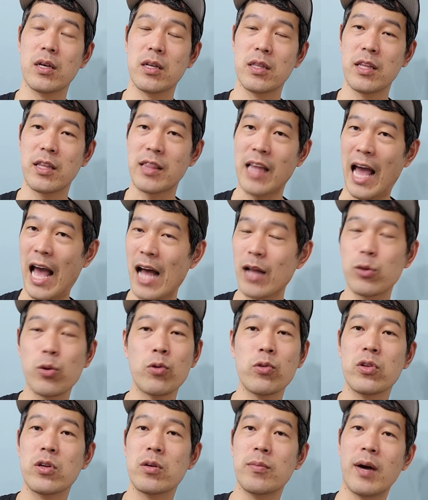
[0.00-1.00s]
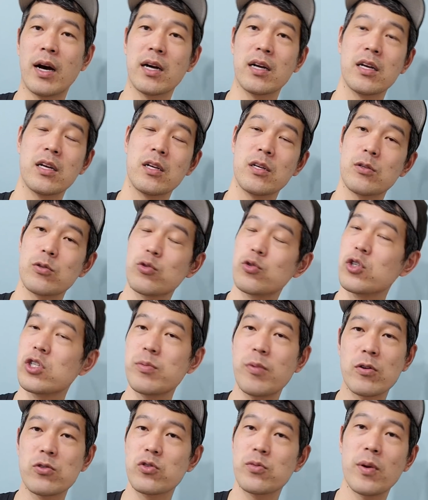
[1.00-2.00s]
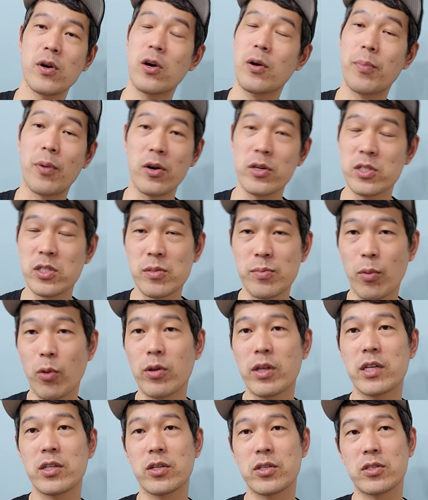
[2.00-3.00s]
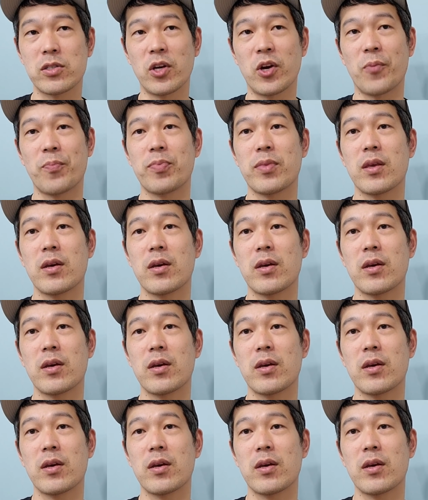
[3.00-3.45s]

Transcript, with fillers: 근데 다 돈을 막 수십억, 수백억 벌지는 못하셨어요.